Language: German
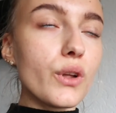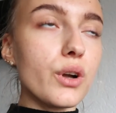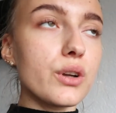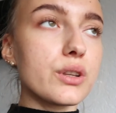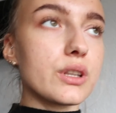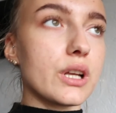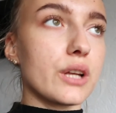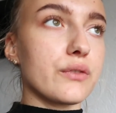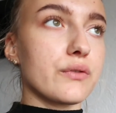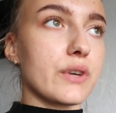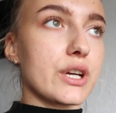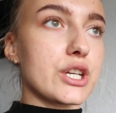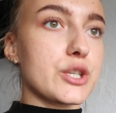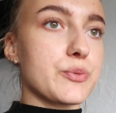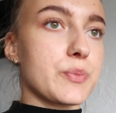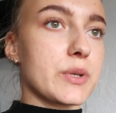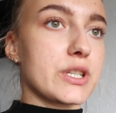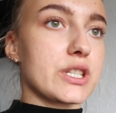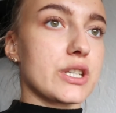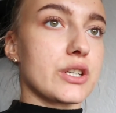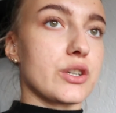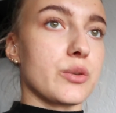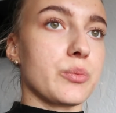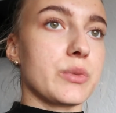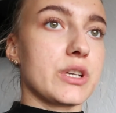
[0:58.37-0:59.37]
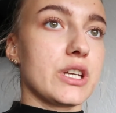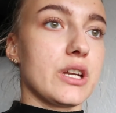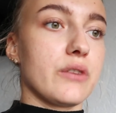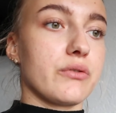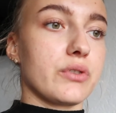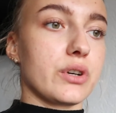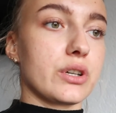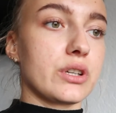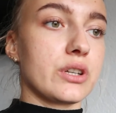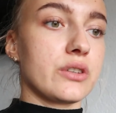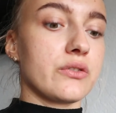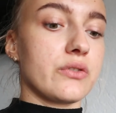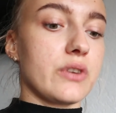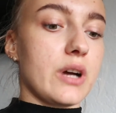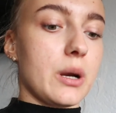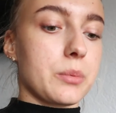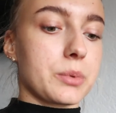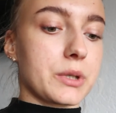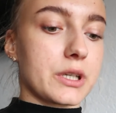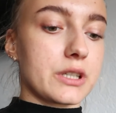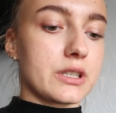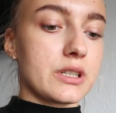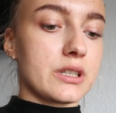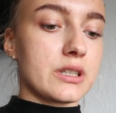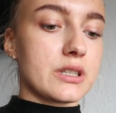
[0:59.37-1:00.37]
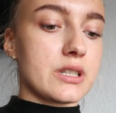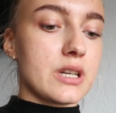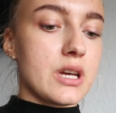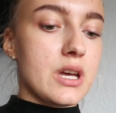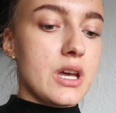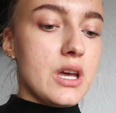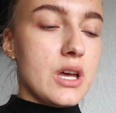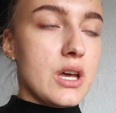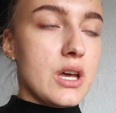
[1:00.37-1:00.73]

Und dann war ich später noch mit einer Freundin verabredet.